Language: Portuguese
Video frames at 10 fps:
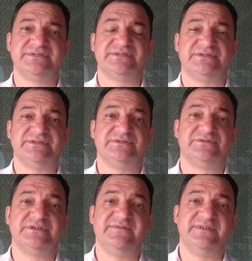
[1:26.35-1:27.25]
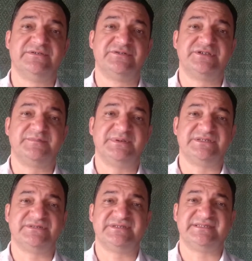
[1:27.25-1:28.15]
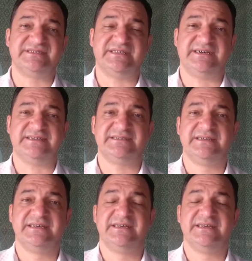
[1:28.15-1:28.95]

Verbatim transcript: sonho ou que vê outra pessoa assinar,